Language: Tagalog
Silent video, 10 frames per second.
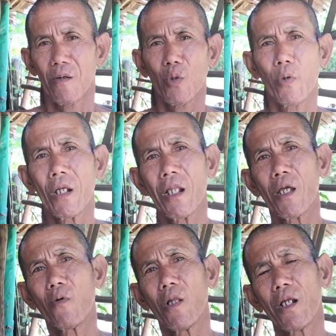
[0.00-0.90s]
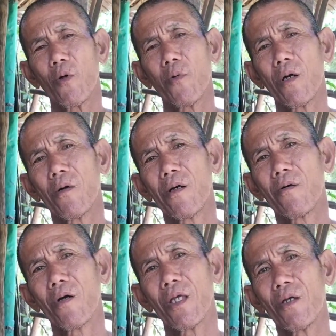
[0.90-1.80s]
Tuwing linggo lang daw po.
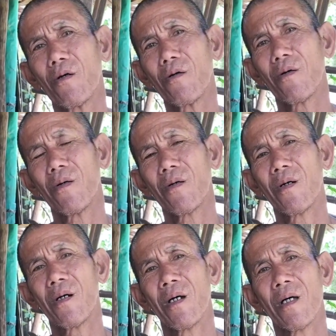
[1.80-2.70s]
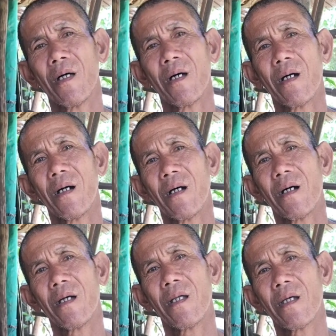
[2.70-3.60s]
Oh, linggo lang po.
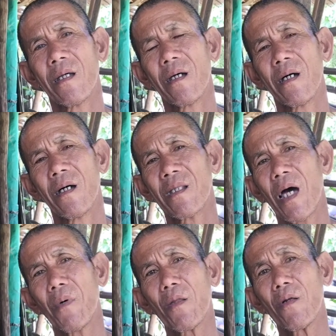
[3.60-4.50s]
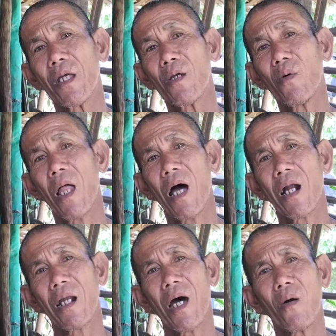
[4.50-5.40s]
Minsan, minsan po Sabado linggo,
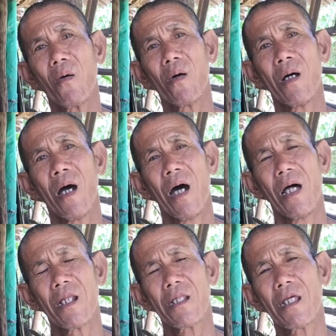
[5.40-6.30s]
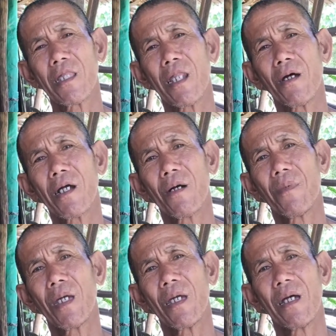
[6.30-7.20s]
minsan Sabado linggo. Alas 6 ng
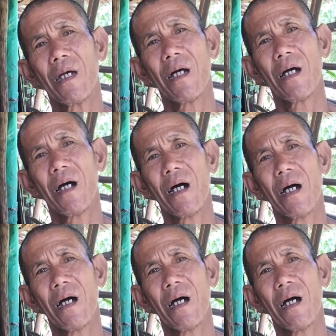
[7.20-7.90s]
gabi. Alas 6